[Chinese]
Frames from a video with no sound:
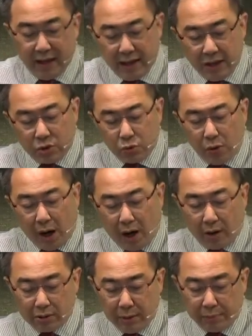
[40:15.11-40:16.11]
一株
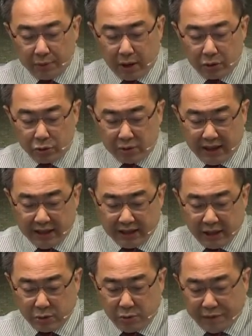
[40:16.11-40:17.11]
好的葡萄树可以
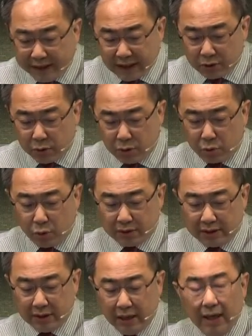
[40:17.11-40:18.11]
结出非常多的果
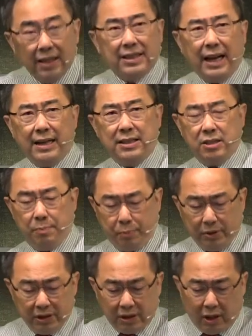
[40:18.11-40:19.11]
子，价值不
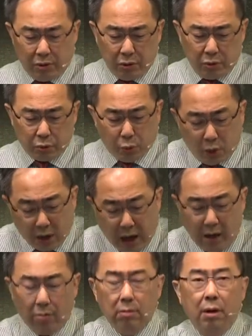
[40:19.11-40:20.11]
知道有多
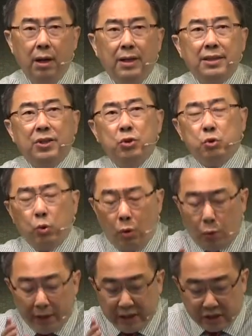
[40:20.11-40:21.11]
高。但
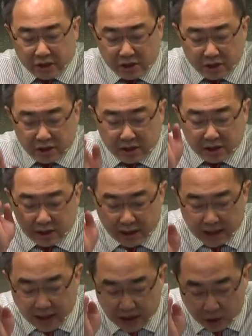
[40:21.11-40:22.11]
作为枝子的
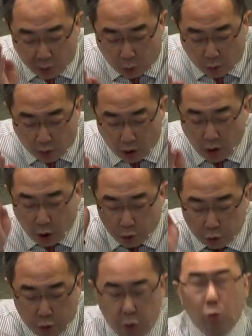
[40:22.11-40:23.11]
你我，
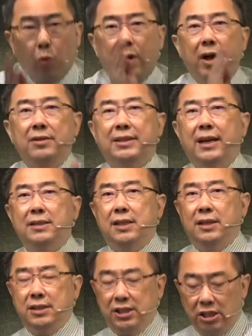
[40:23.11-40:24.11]
如果要彰
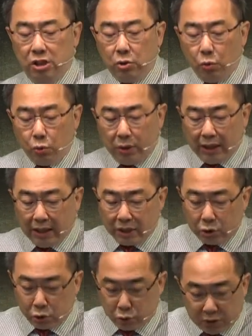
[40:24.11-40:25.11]
显基督的
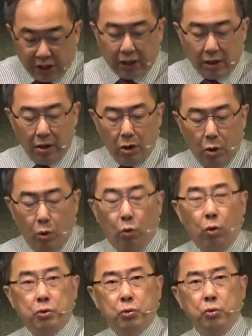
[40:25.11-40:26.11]
属性，
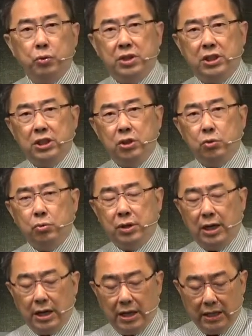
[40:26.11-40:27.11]
活出基督
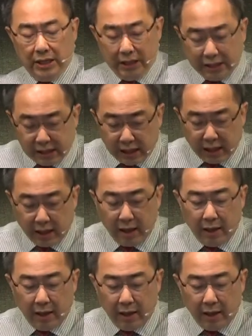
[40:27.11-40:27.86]
的一切，